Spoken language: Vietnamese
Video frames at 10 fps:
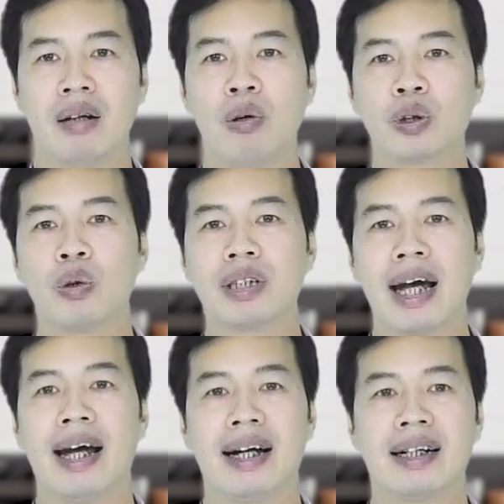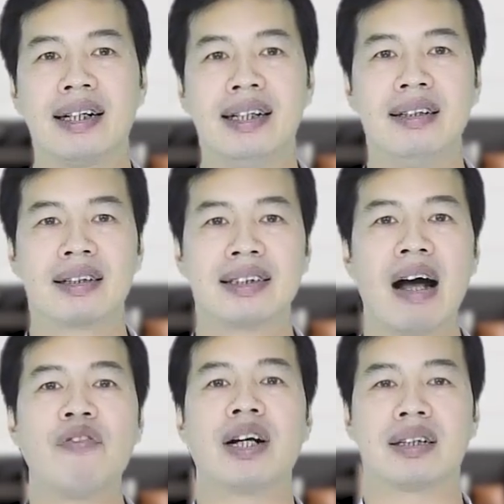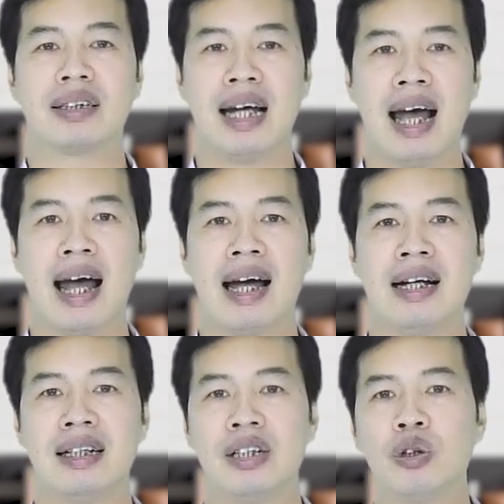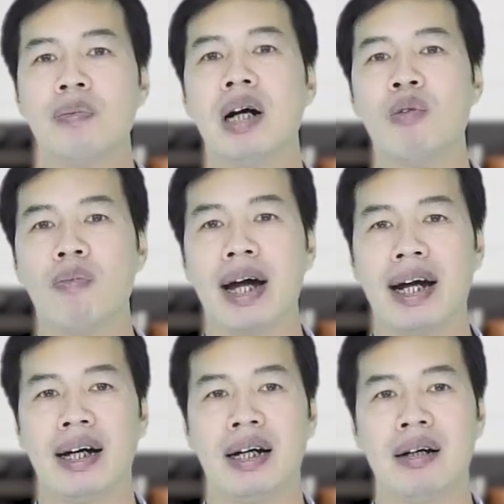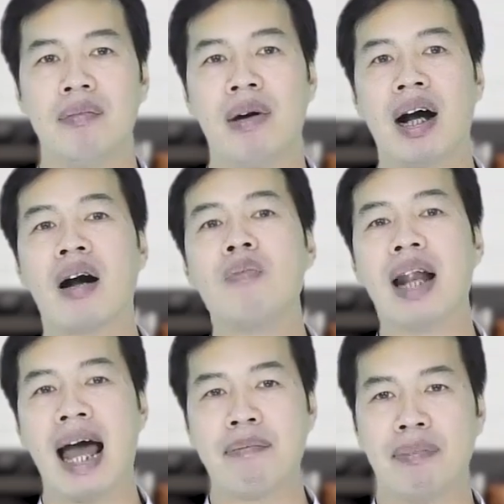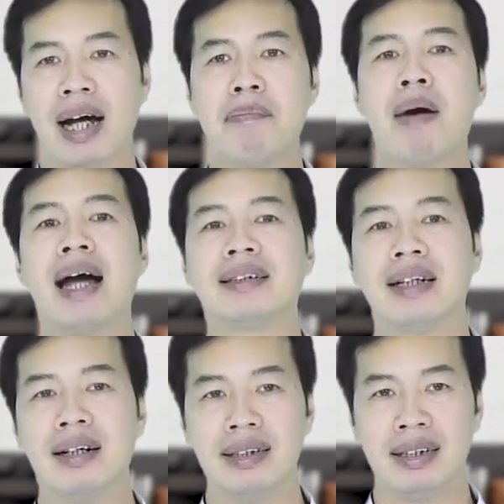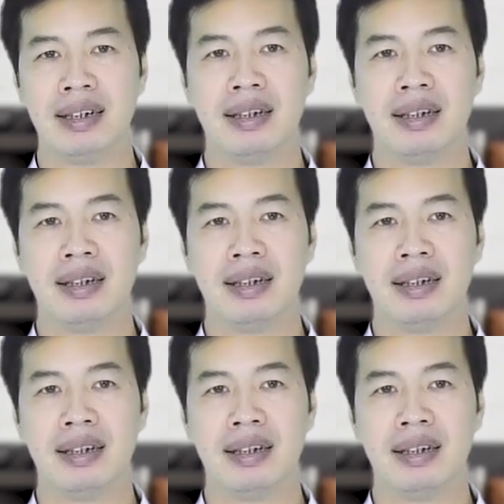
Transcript: một số trẻ khi được giao việc nhà để giúp đỡ bố mẹ mà không làm hay mải chơi